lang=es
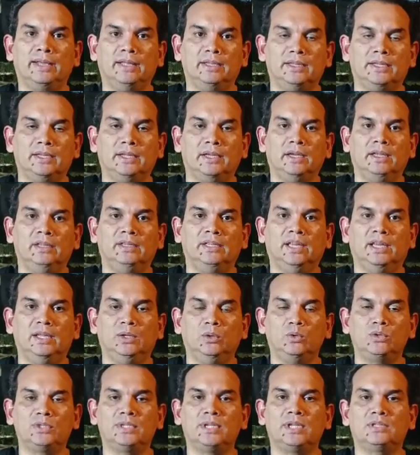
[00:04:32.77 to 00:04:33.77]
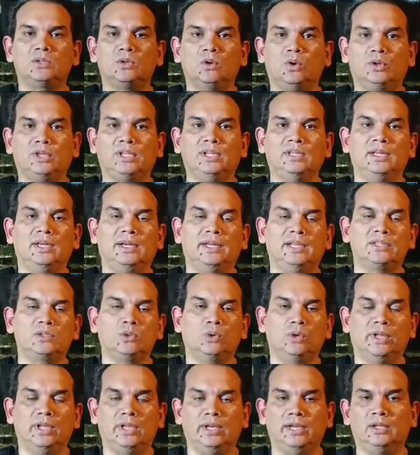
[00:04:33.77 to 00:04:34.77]
cantidad de denuncias ordinarias
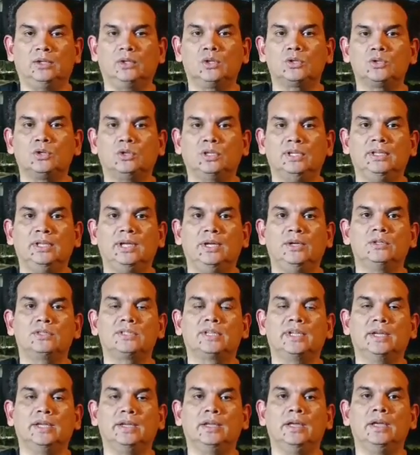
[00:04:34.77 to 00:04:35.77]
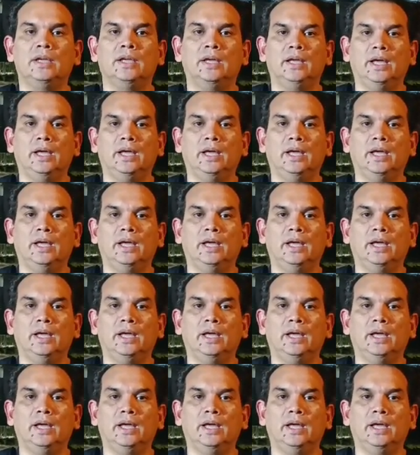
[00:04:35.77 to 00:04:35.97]
o delitos ordinarios que